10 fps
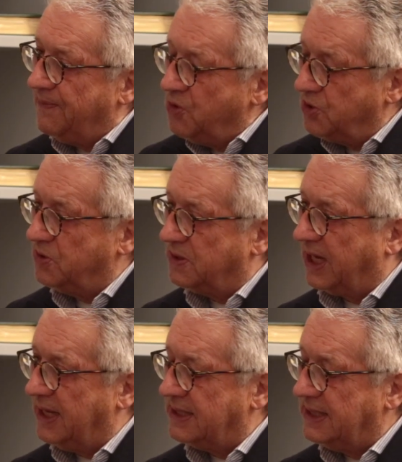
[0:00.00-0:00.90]
müssen zur
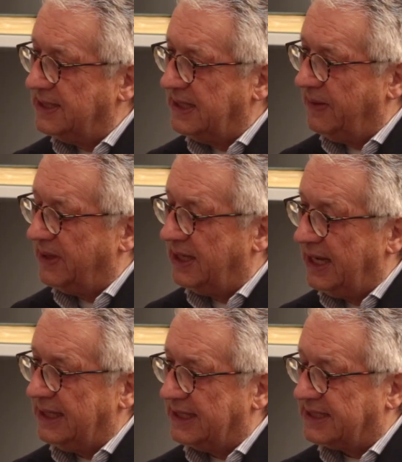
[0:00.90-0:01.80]
Kenntnis nehmen,
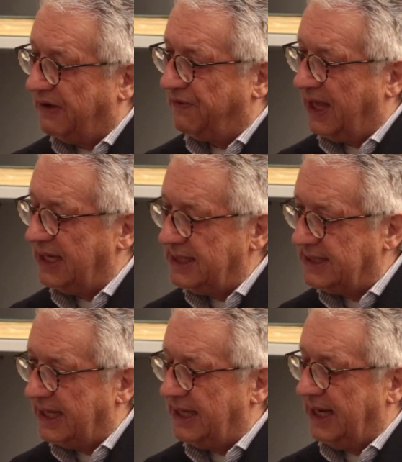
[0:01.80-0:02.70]
dass
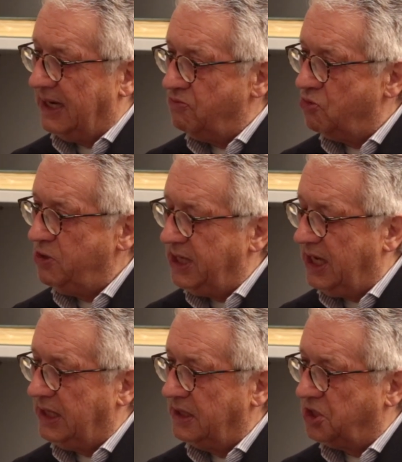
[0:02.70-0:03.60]
Afghanistan ein
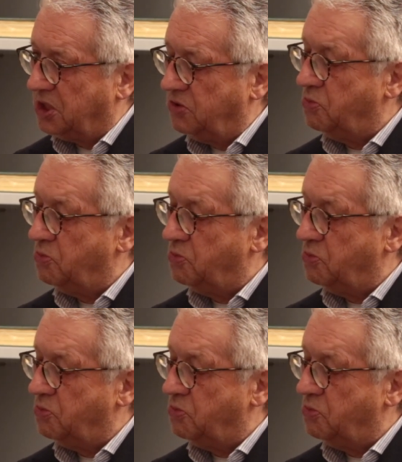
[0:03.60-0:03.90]
multiethnisches,